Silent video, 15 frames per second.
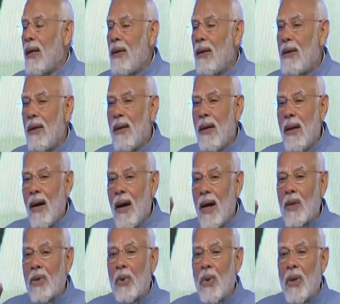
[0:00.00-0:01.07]
কাজও
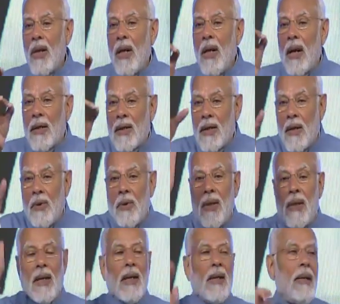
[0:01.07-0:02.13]
অর্ধেক হয়ে
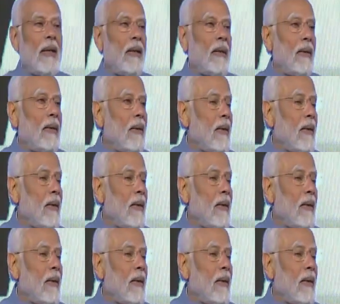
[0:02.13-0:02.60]
পড়েছিল